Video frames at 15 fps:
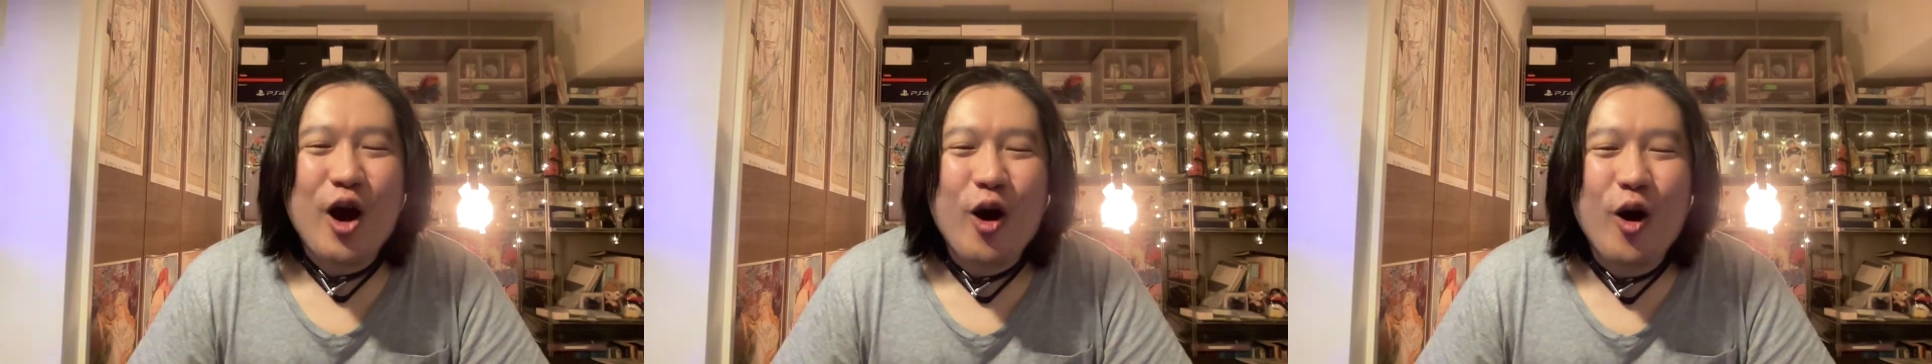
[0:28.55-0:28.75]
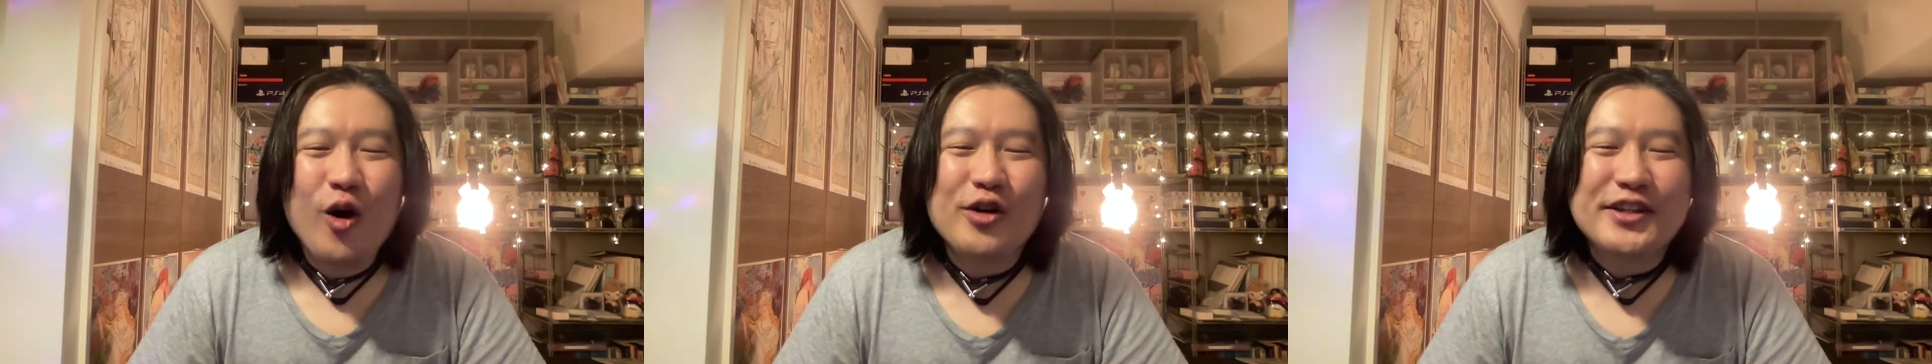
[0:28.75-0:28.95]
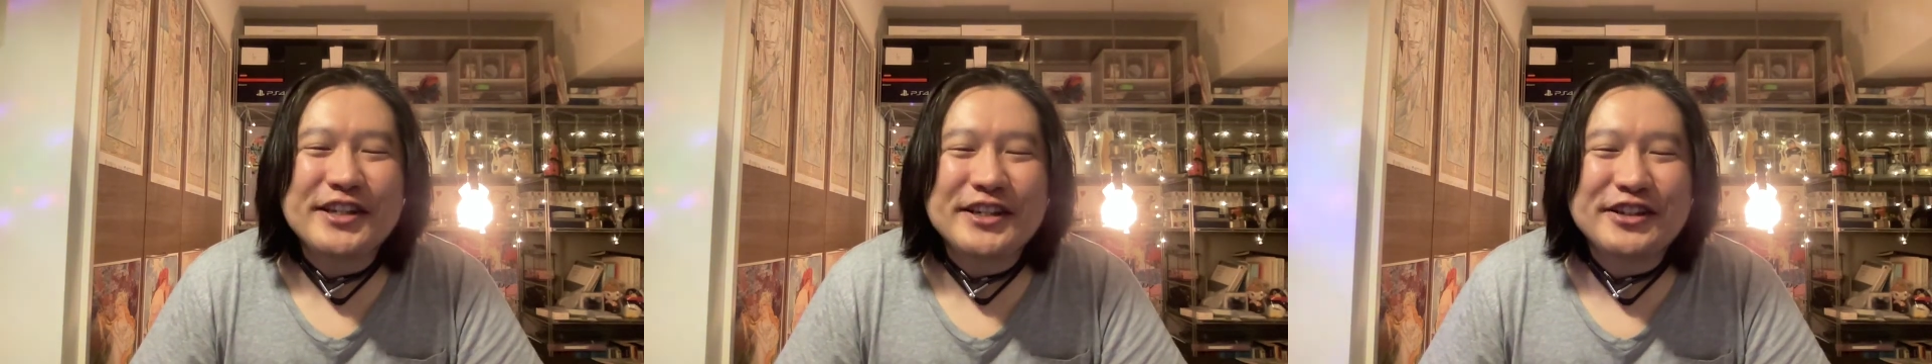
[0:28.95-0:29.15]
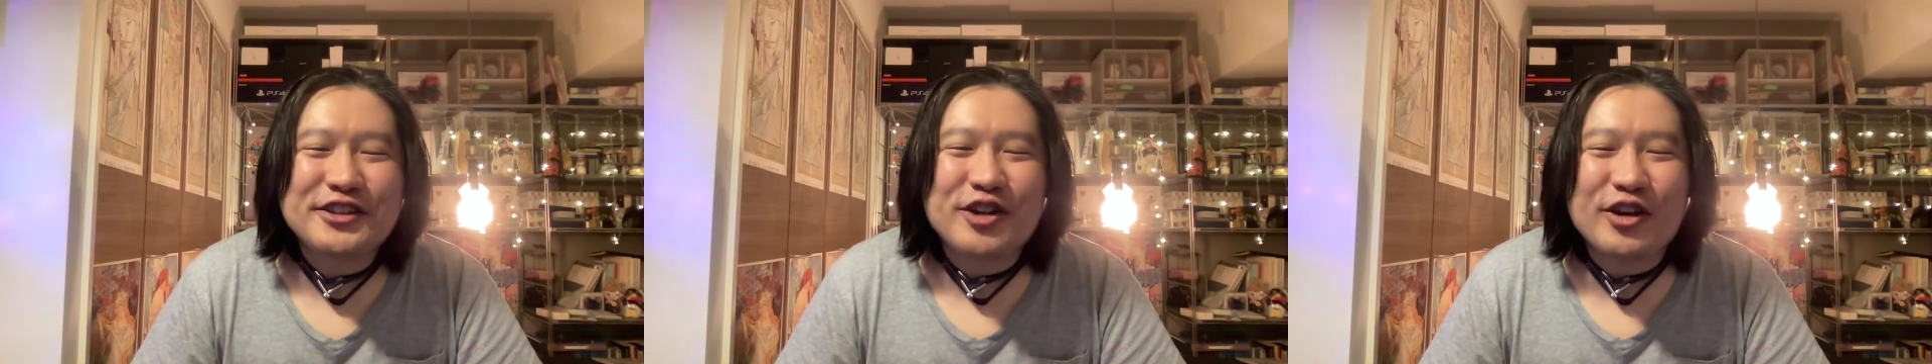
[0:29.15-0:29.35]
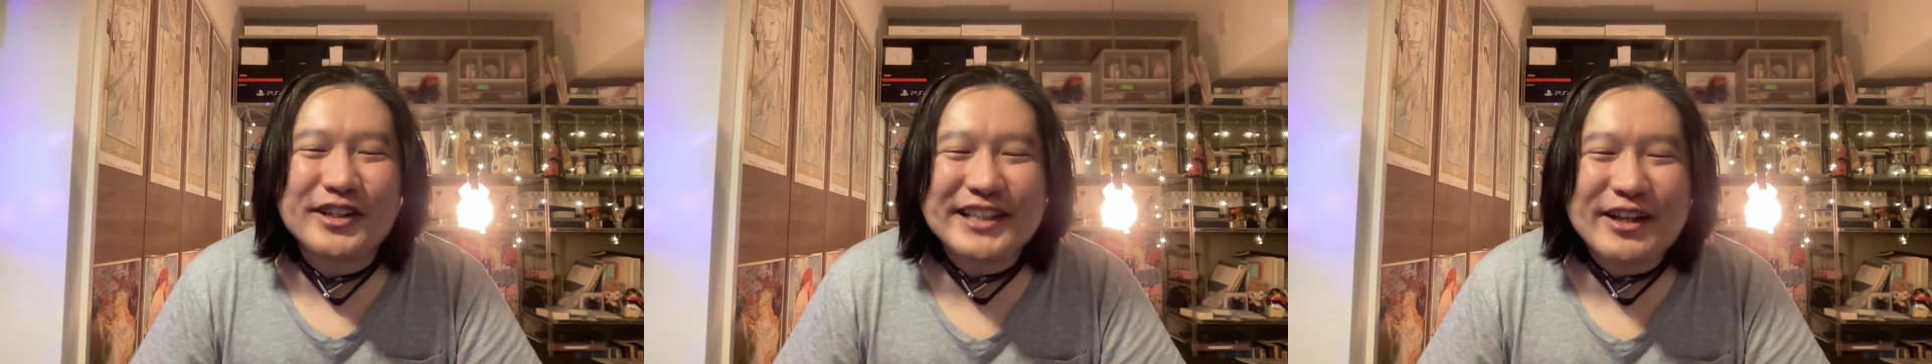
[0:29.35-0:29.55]
お昼
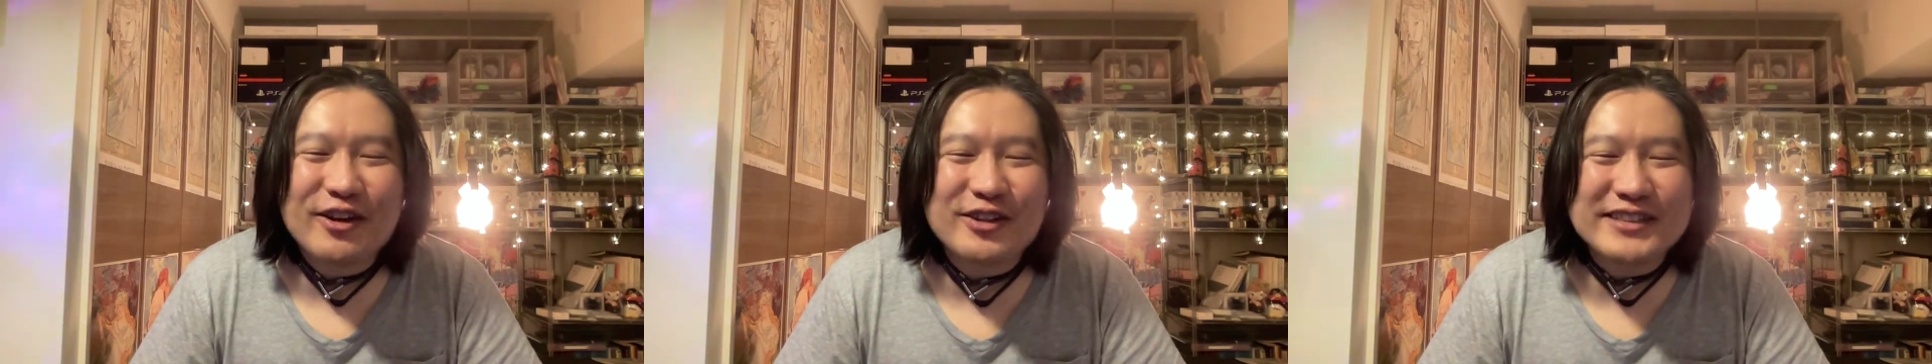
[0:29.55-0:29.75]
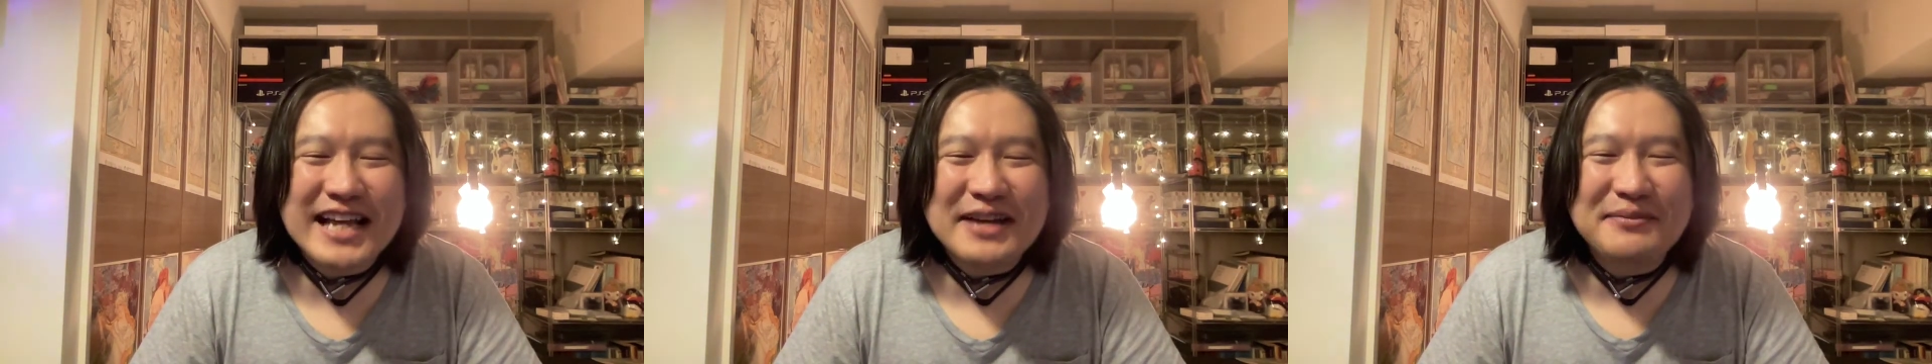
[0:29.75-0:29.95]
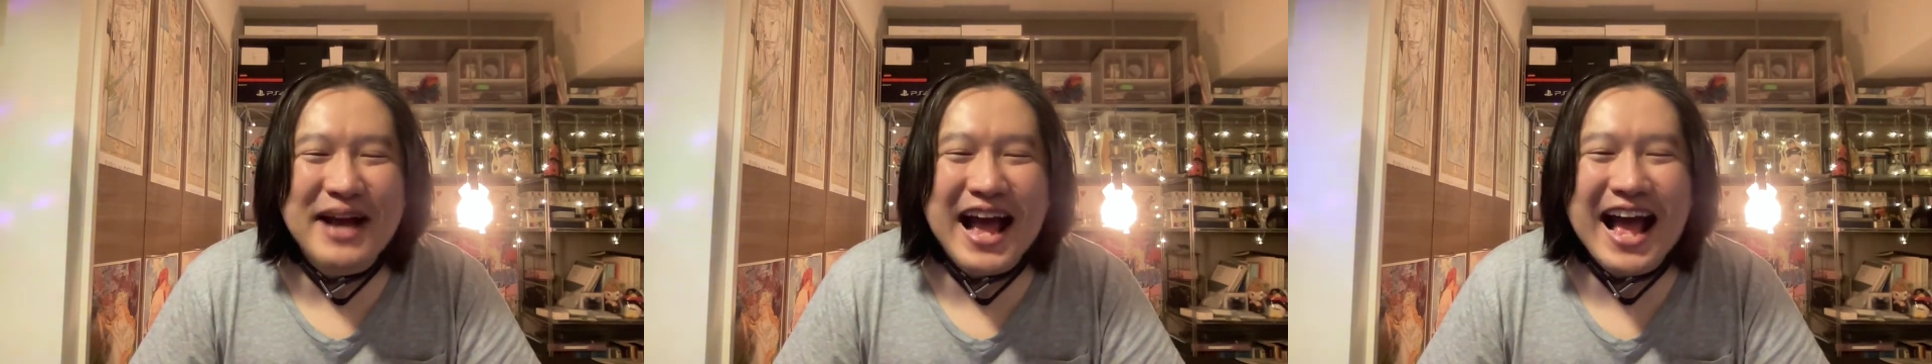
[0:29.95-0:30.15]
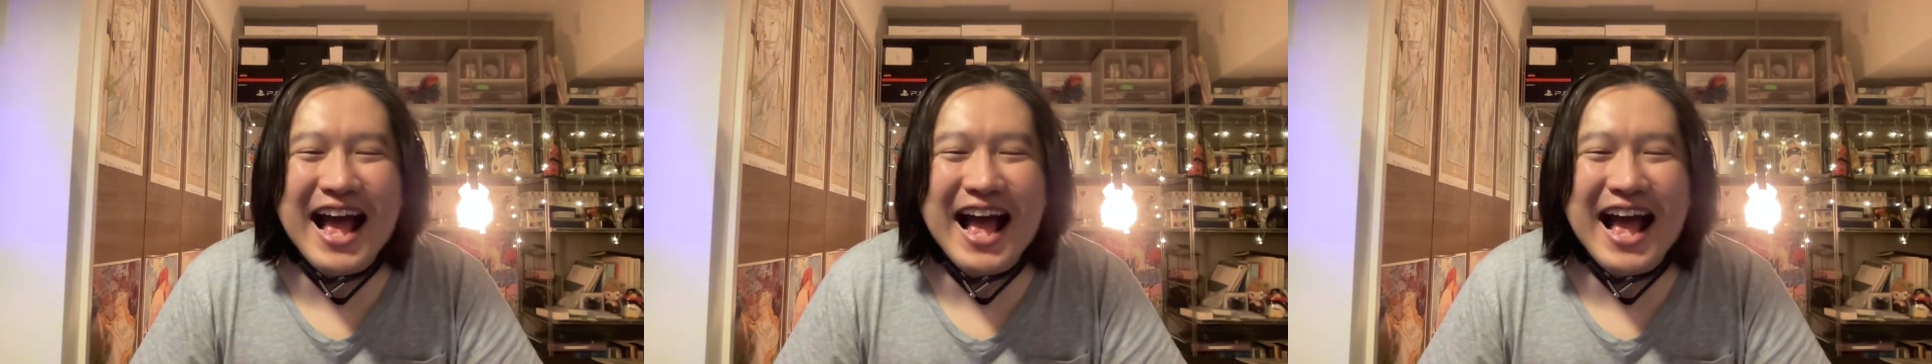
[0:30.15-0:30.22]
時でございま